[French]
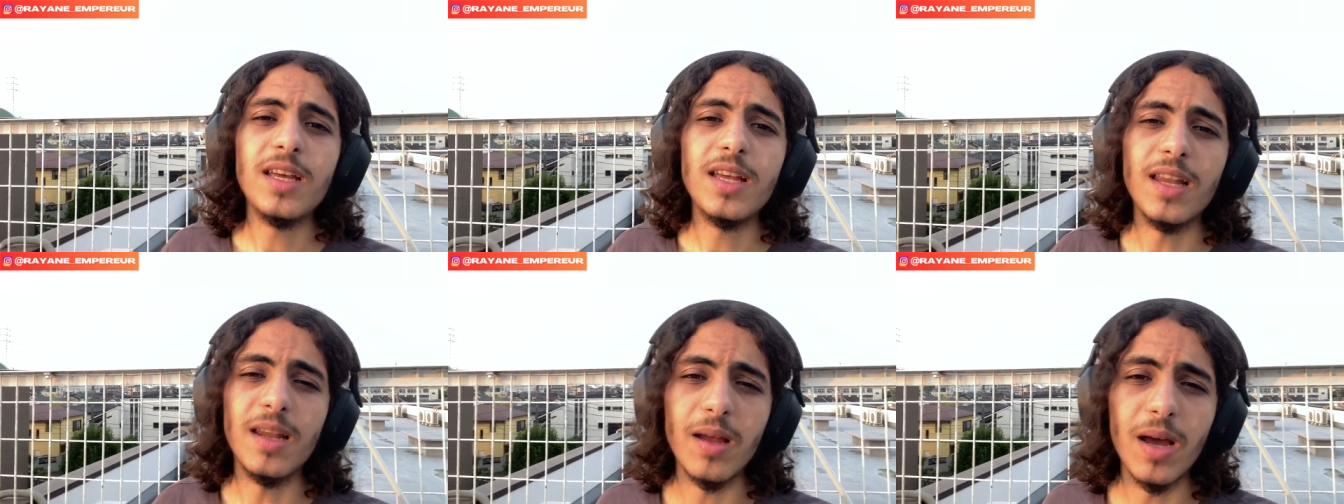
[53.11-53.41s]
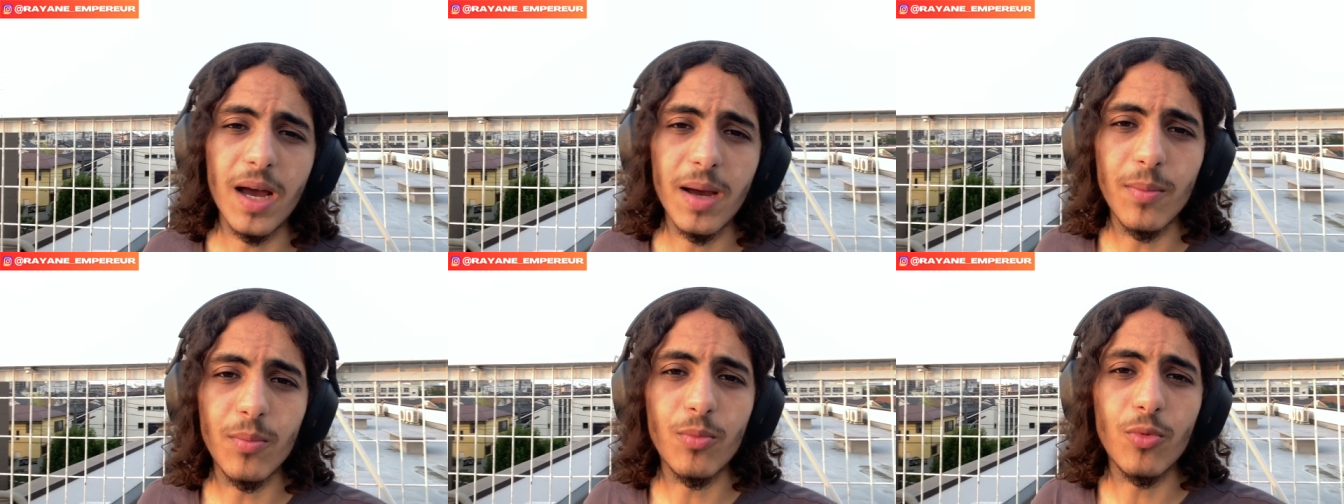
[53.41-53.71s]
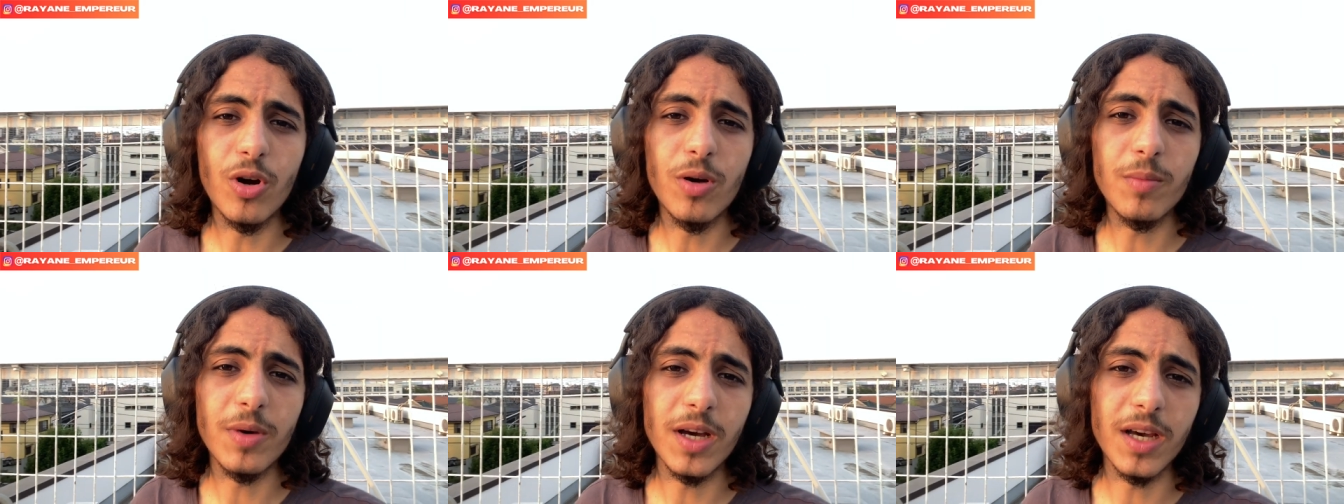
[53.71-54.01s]
Là, ah,
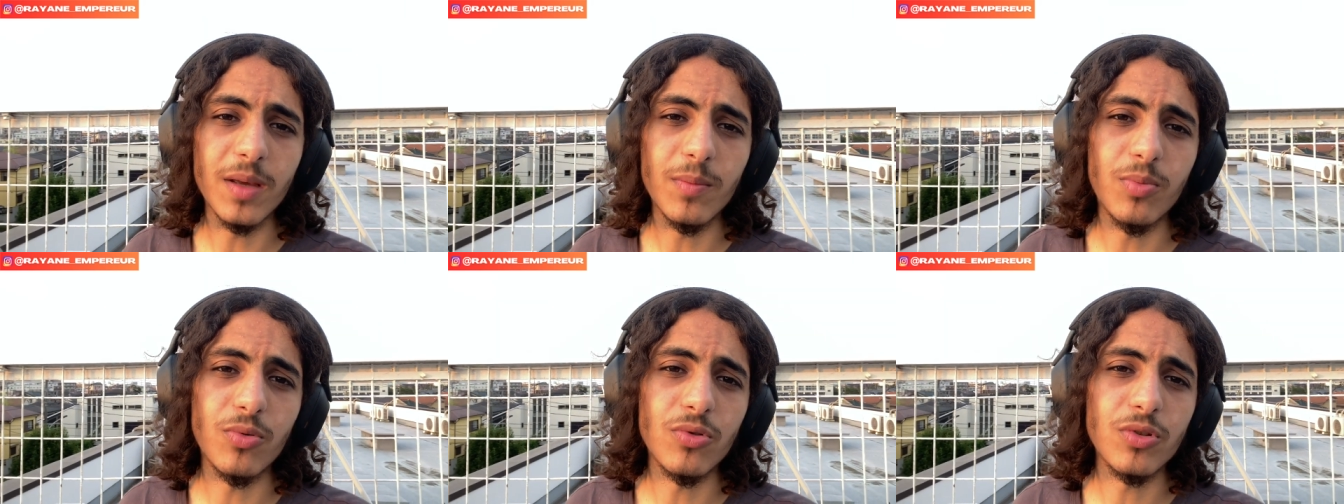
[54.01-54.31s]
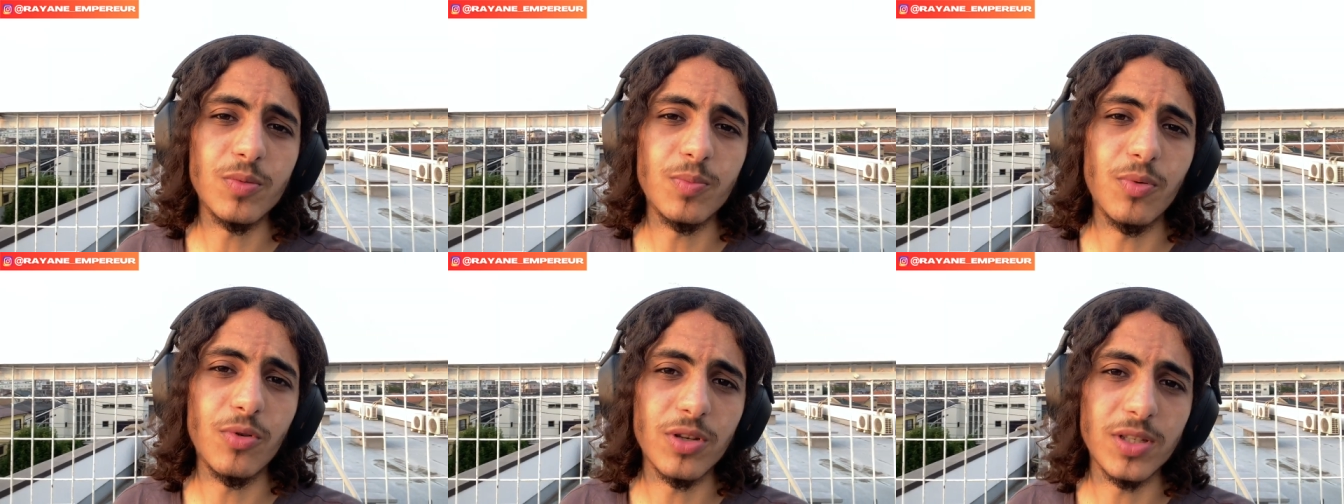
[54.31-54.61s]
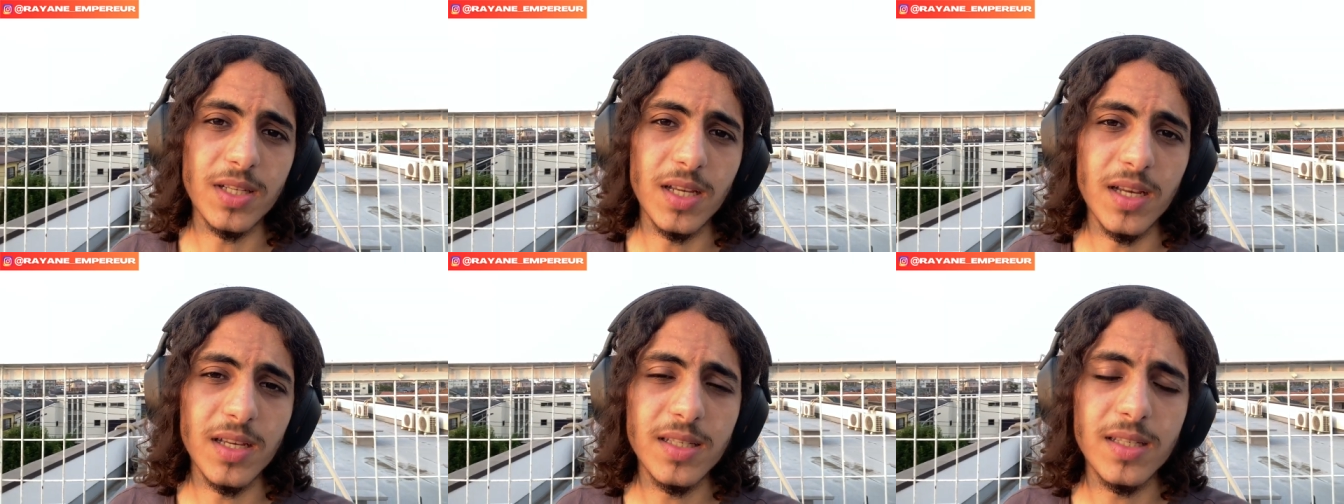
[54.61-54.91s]
moi, ma réponse pour
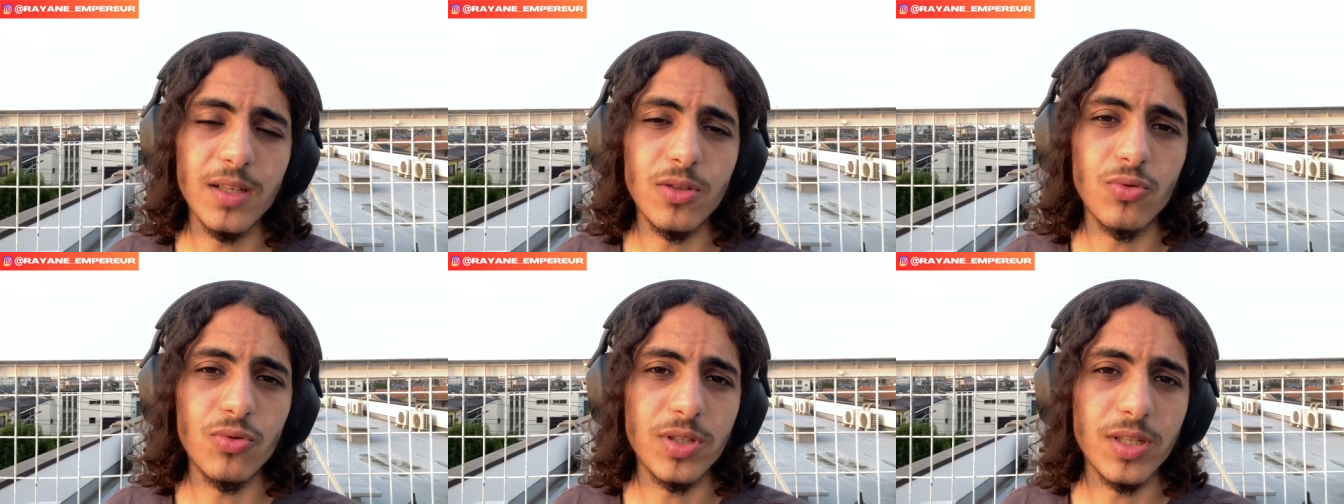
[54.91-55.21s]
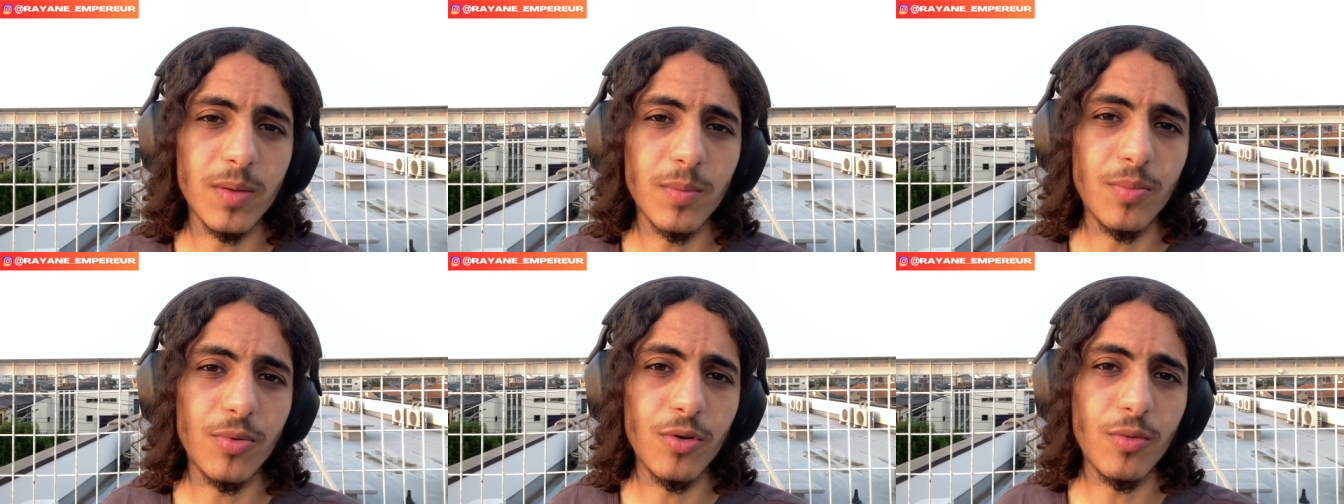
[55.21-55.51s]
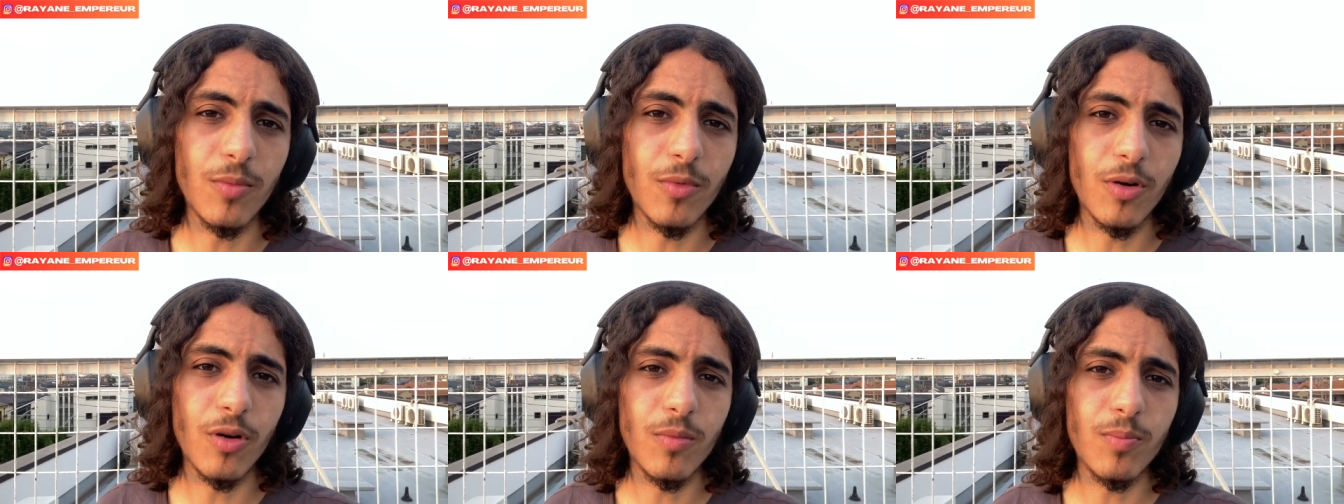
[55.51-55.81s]
ça, c'est tout
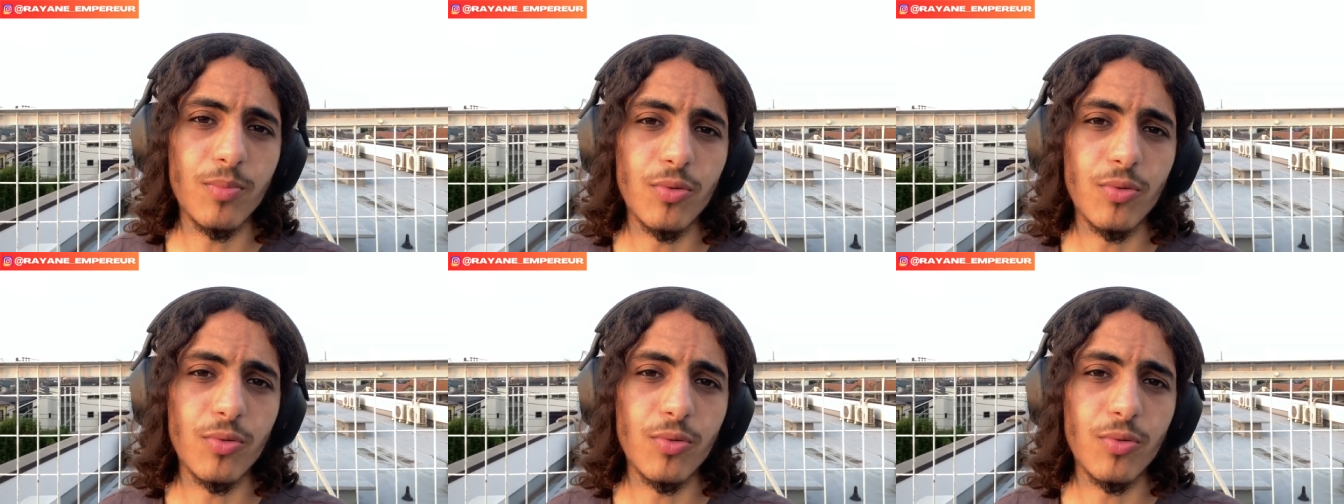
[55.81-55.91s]
simplement